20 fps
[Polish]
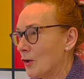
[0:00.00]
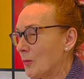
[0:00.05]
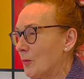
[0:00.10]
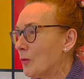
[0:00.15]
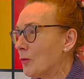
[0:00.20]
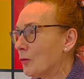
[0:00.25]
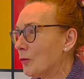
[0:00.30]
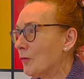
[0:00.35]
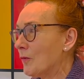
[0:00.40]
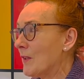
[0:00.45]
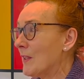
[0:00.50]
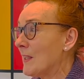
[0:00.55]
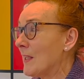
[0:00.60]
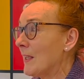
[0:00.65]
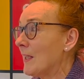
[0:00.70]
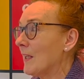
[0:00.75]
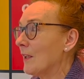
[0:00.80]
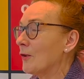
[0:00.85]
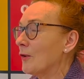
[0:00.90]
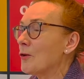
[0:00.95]
z punktu mhm.
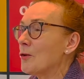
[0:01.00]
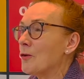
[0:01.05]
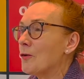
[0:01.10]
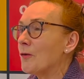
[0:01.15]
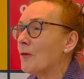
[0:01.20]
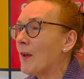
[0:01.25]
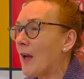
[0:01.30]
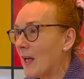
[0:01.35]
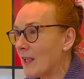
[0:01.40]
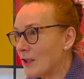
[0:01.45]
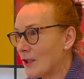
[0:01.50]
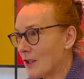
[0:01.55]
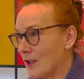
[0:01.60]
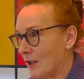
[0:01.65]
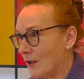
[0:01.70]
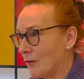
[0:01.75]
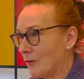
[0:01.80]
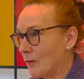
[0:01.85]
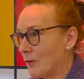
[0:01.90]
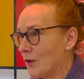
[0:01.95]
widzenia
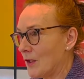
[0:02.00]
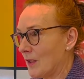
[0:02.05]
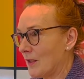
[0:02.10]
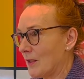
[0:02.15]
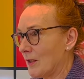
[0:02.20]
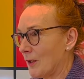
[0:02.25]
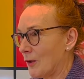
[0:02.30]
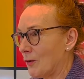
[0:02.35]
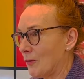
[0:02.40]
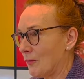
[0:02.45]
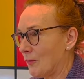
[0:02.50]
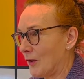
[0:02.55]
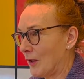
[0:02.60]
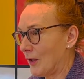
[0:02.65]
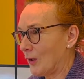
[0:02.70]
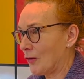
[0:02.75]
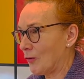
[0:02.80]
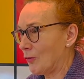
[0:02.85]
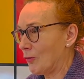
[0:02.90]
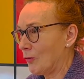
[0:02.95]
doświadczeń XX
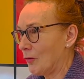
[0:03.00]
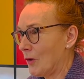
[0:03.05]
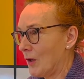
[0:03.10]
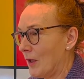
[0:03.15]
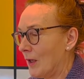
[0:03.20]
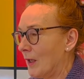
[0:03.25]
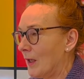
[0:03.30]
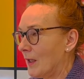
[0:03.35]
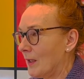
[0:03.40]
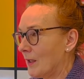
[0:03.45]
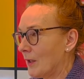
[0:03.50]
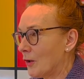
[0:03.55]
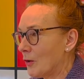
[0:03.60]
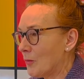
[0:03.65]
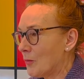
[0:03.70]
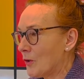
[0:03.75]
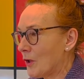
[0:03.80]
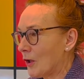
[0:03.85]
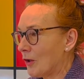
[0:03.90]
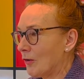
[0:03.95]
wieku, mhm. tego
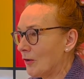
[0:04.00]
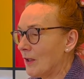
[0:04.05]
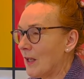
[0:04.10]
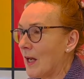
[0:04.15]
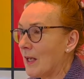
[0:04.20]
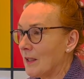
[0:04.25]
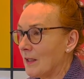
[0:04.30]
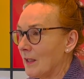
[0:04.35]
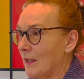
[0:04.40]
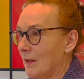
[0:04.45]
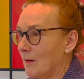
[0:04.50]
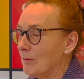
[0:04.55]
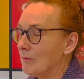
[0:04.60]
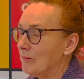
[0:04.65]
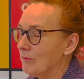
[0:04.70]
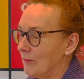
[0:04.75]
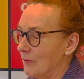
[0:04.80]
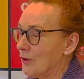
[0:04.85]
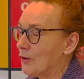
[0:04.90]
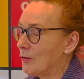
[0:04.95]
przekonania
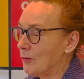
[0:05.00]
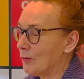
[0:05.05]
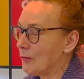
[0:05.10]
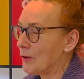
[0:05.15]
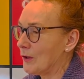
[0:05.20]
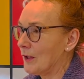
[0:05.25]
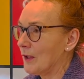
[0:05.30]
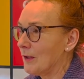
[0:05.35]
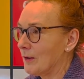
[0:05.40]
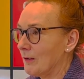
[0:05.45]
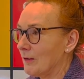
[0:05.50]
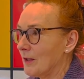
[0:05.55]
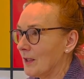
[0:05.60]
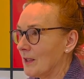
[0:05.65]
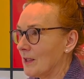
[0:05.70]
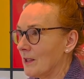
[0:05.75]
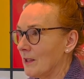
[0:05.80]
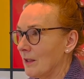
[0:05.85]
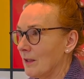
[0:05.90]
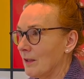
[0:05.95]
i słusznego
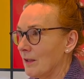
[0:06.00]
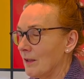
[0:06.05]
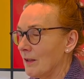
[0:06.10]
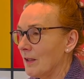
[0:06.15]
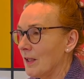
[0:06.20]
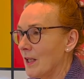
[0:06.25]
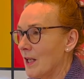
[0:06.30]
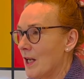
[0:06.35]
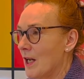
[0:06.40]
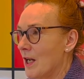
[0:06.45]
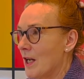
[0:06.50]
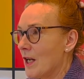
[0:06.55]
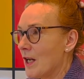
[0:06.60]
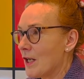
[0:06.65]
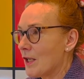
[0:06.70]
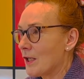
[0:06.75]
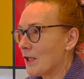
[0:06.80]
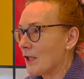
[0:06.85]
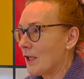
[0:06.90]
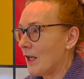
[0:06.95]
niestety,
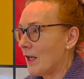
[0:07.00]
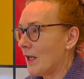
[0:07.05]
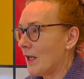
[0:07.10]
że